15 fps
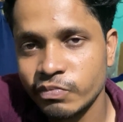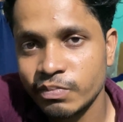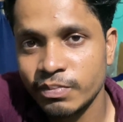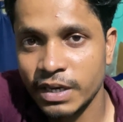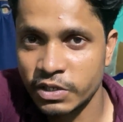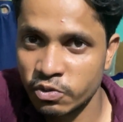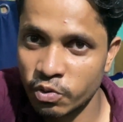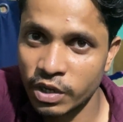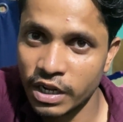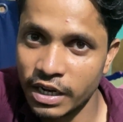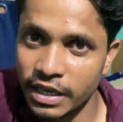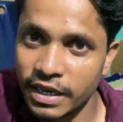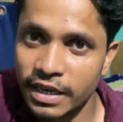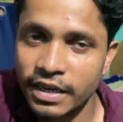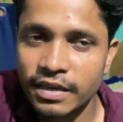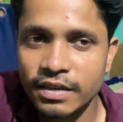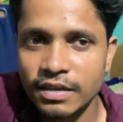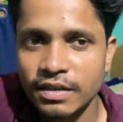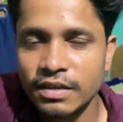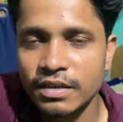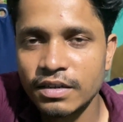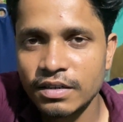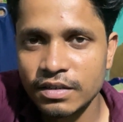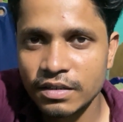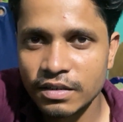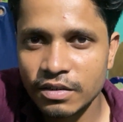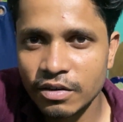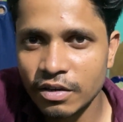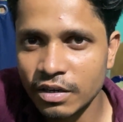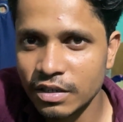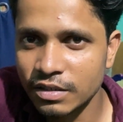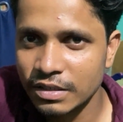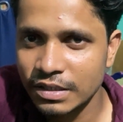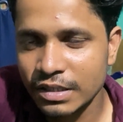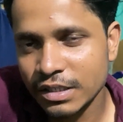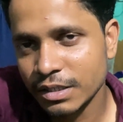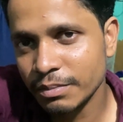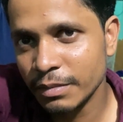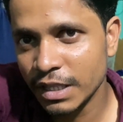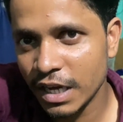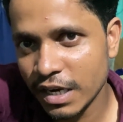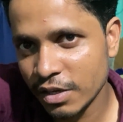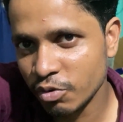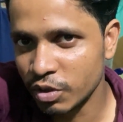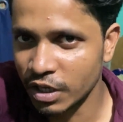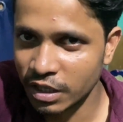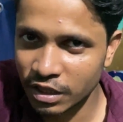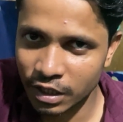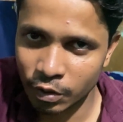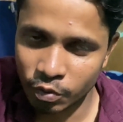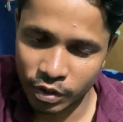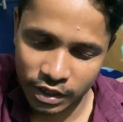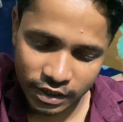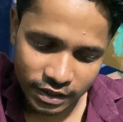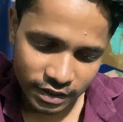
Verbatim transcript: पैसों के लिए और जिम्मेदारी को देखते हुए